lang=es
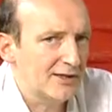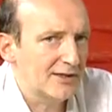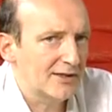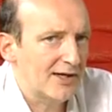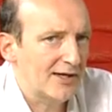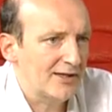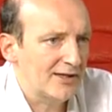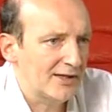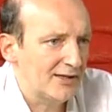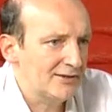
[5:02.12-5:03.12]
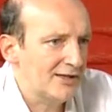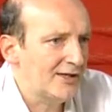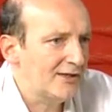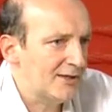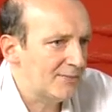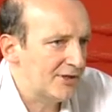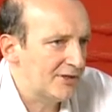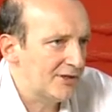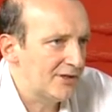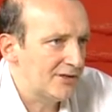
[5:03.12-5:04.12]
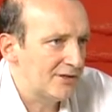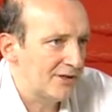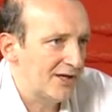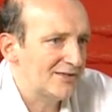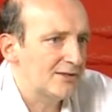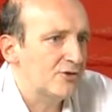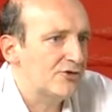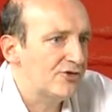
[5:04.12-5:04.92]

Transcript: eh, ganas de cantar y de aprender y de hacerlo